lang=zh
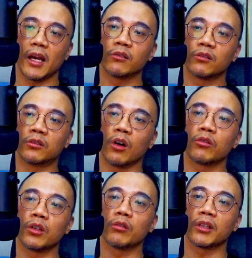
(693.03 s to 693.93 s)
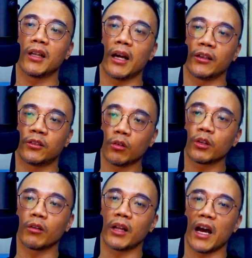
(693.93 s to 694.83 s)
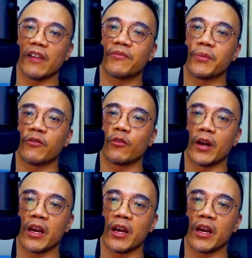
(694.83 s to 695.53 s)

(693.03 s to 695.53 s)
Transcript: And don't know the life, don't know life before